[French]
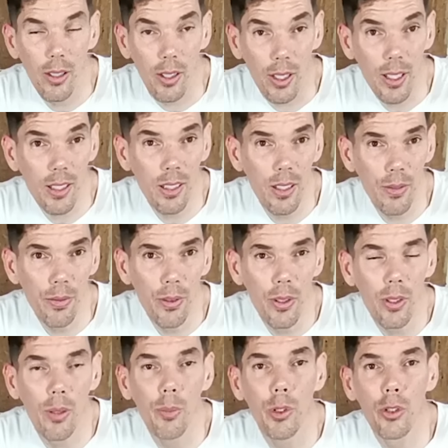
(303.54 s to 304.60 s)
Alors qu'est-ce qu'il
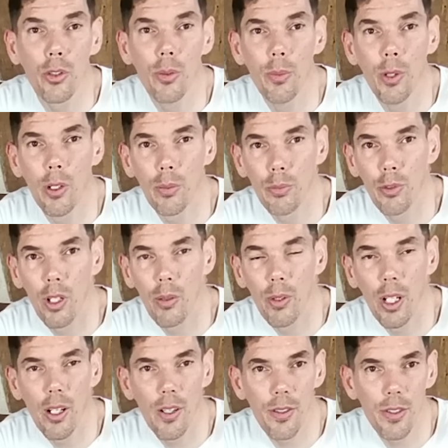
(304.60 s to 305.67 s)
faut comme document pour
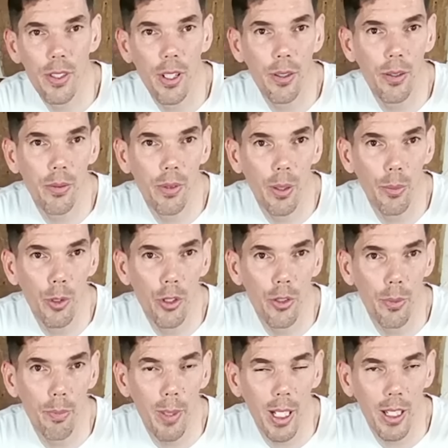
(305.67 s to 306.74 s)
avoir cette
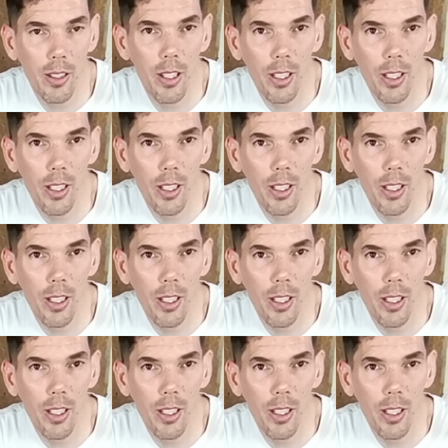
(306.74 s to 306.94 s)
fameuse plaque